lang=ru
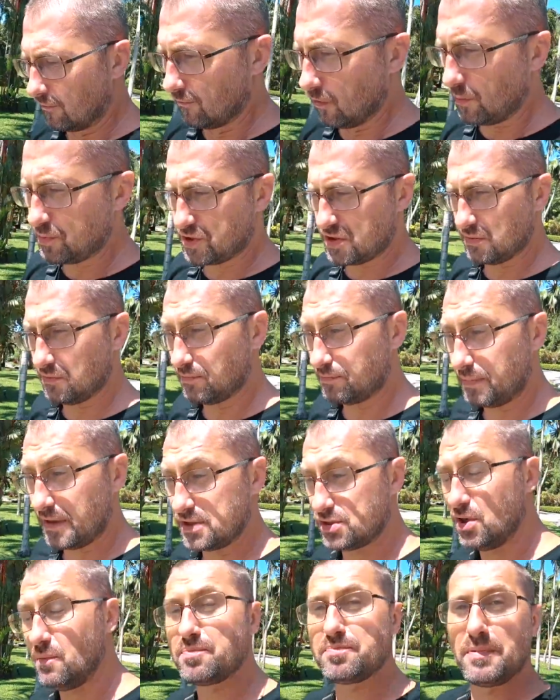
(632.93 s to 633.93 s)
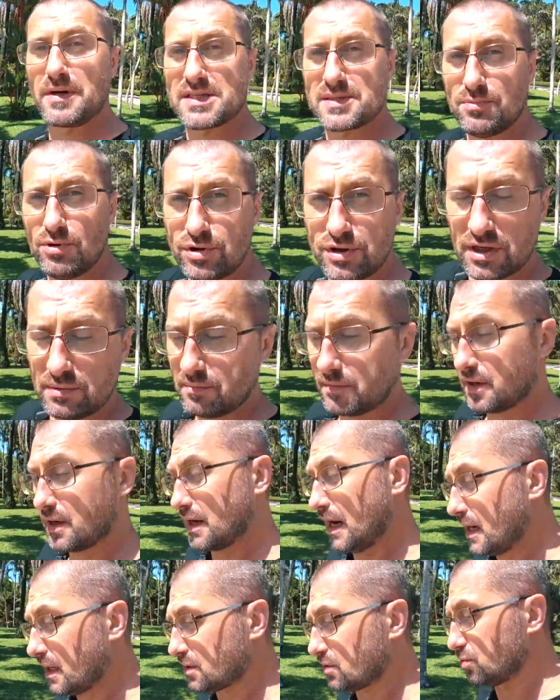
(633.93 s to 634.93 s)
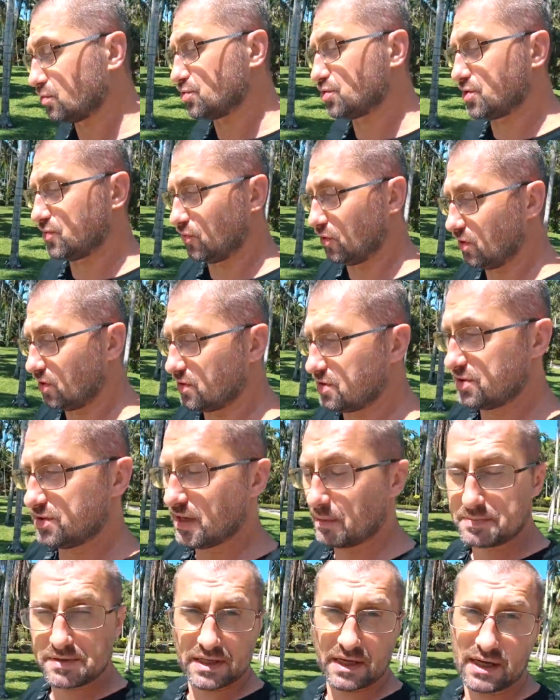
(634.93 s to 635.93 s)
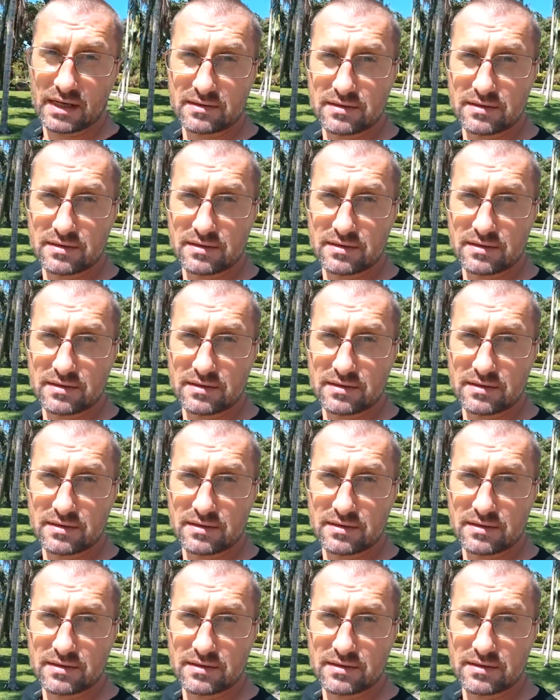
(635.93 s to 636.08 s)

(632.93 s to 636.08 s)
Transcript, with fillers: В общем, пойдем посмотрим, как тут чего обстоят